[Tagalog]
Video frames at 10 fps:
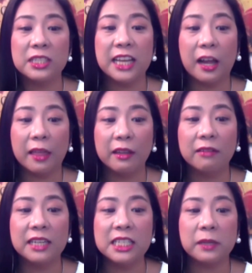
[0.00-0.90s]
Kasi
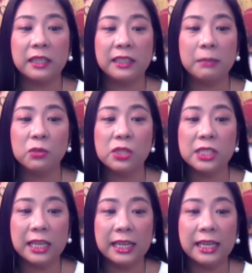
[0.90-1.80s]
otherwise, pag hindi mo
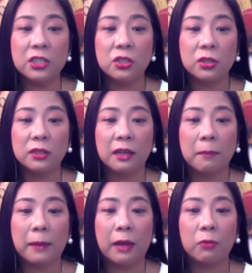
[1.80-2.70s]
schedule yung
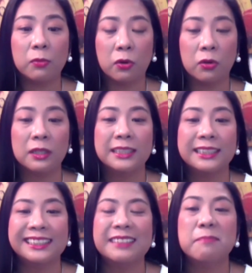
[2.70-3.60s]
trabaho mo,
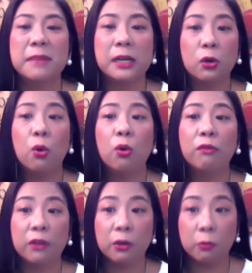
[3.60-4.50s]

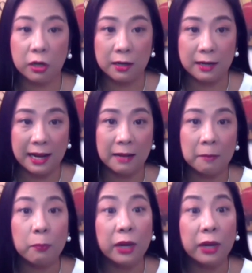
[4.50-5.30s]
mag-overwork ka.